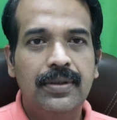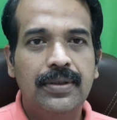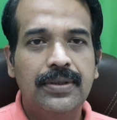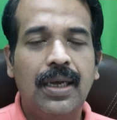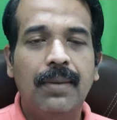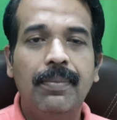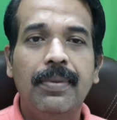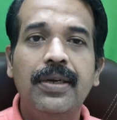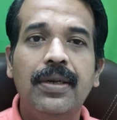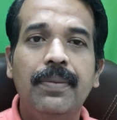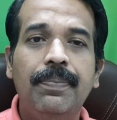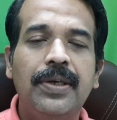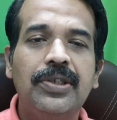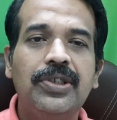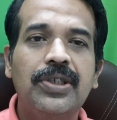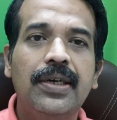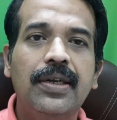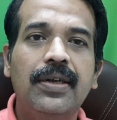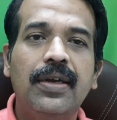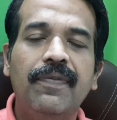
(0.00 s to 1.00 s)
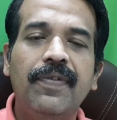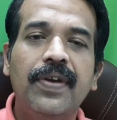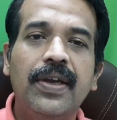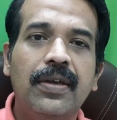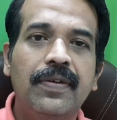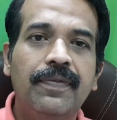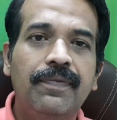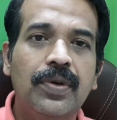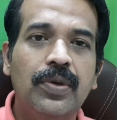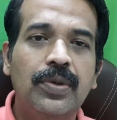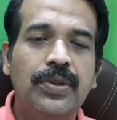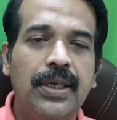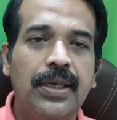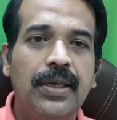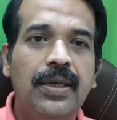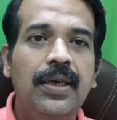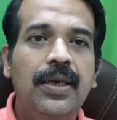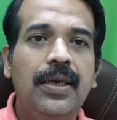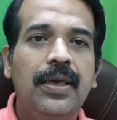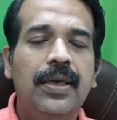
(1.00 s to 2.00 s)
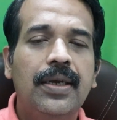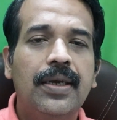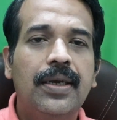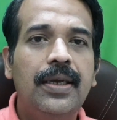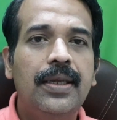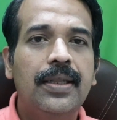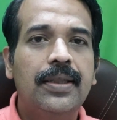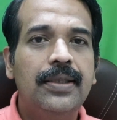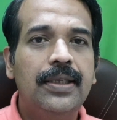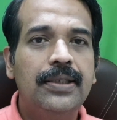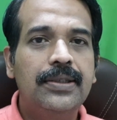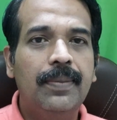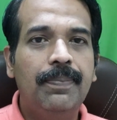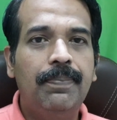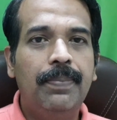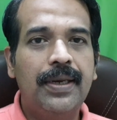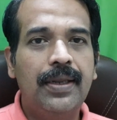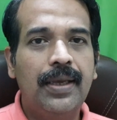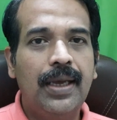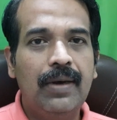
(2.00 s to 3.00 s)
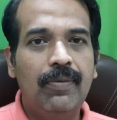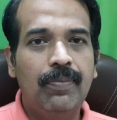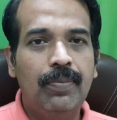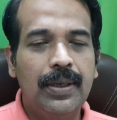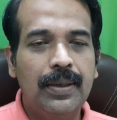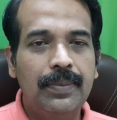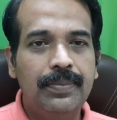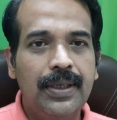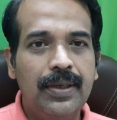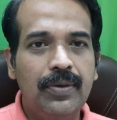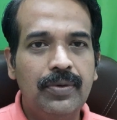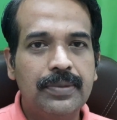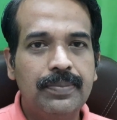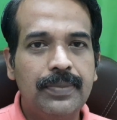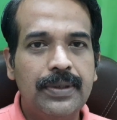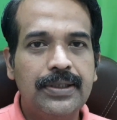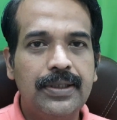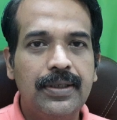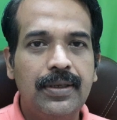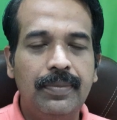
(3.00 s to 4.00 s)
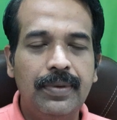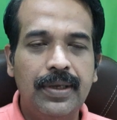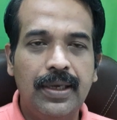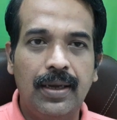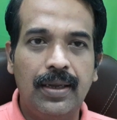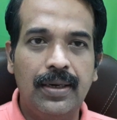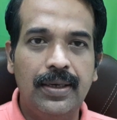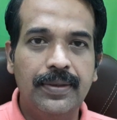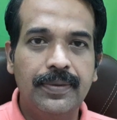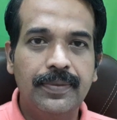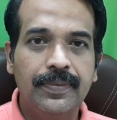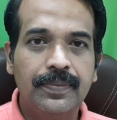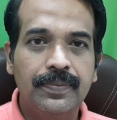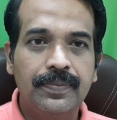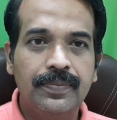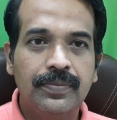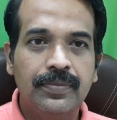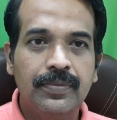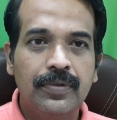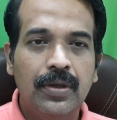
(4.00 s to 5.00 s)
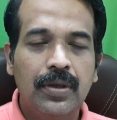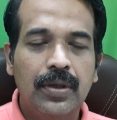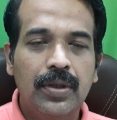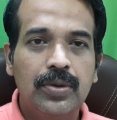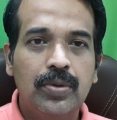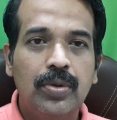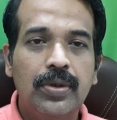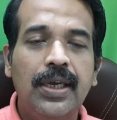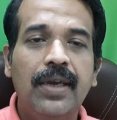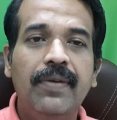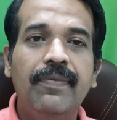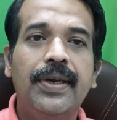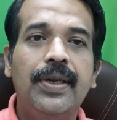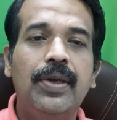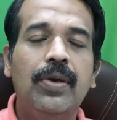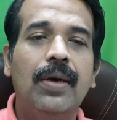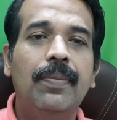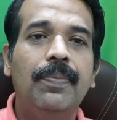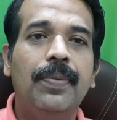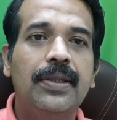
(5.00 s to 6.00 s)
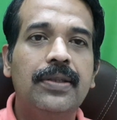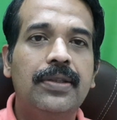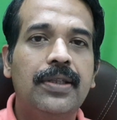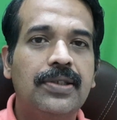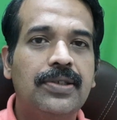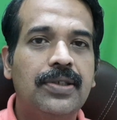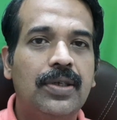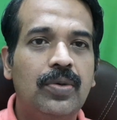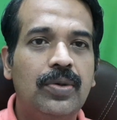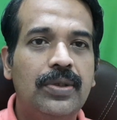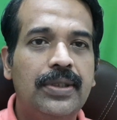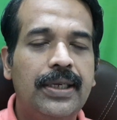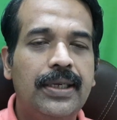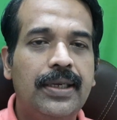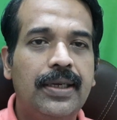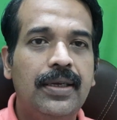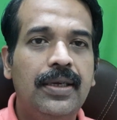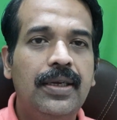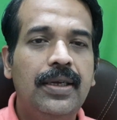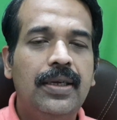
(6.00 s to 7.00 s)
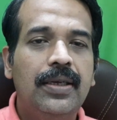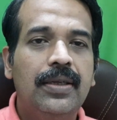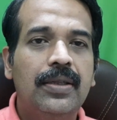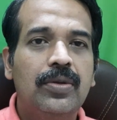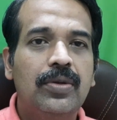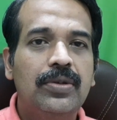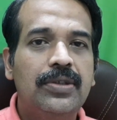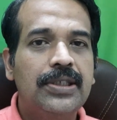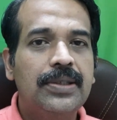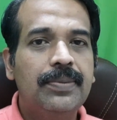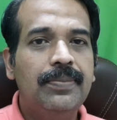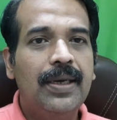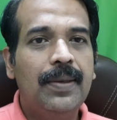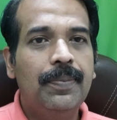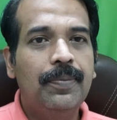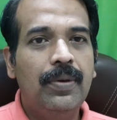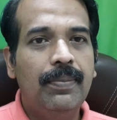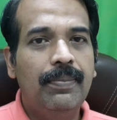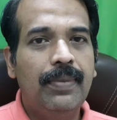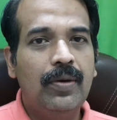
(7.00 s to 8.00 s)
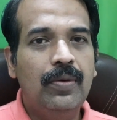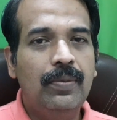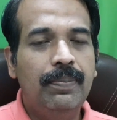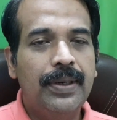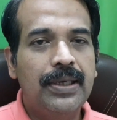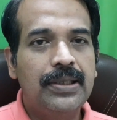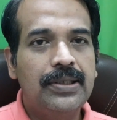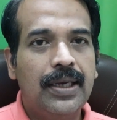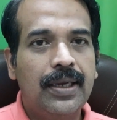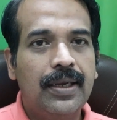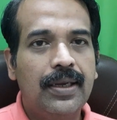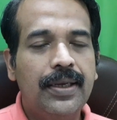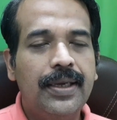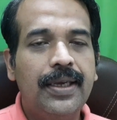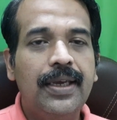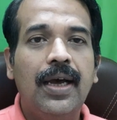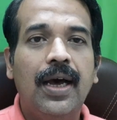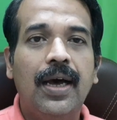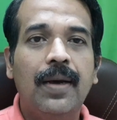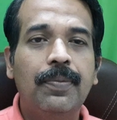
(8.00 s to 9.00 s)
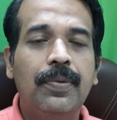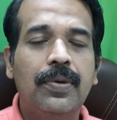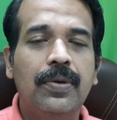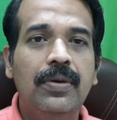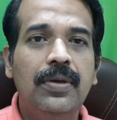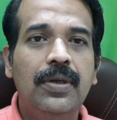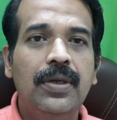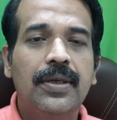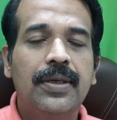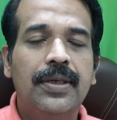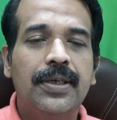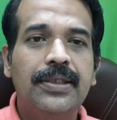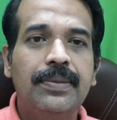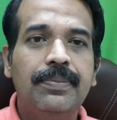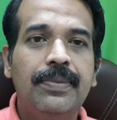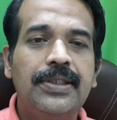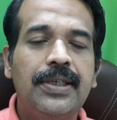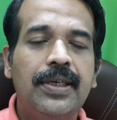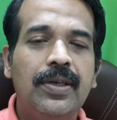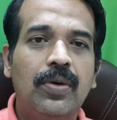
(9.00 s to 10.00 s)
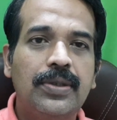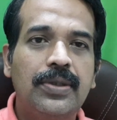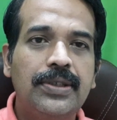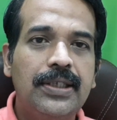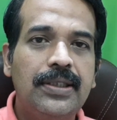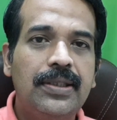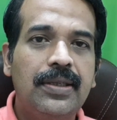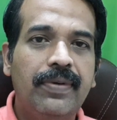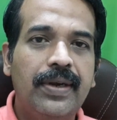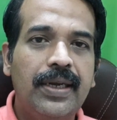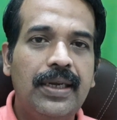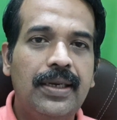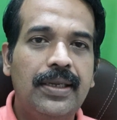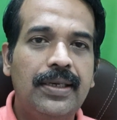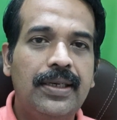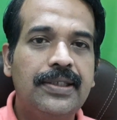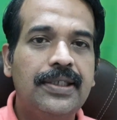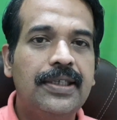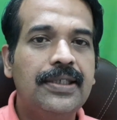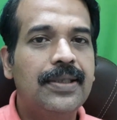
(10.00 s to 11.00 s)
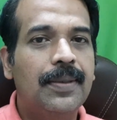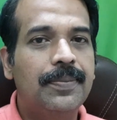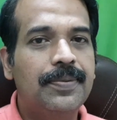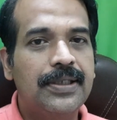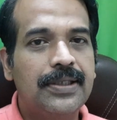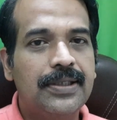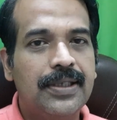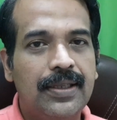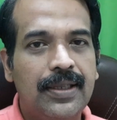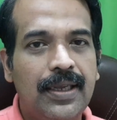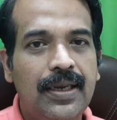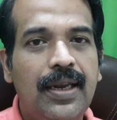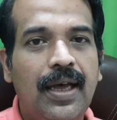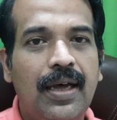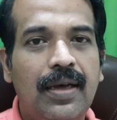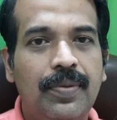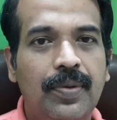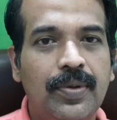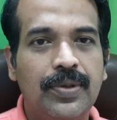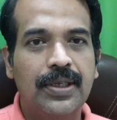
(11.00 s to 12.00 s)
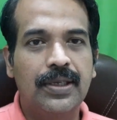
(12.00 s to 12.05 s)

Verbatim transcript: सामान्य पेशेंट काफ़ी कंफ्यूज है कि इतने सब पर्याय उपलब्ध है उसमें से हम क्या लें तो ये वीडियो आप अंत तक ज़रूर देखें तो जिसमें आपको मालूम पड़ जाएगा कि आपको इसमें से कौन सी दवाई लेने से सबसे ज़्यादा लाभ हो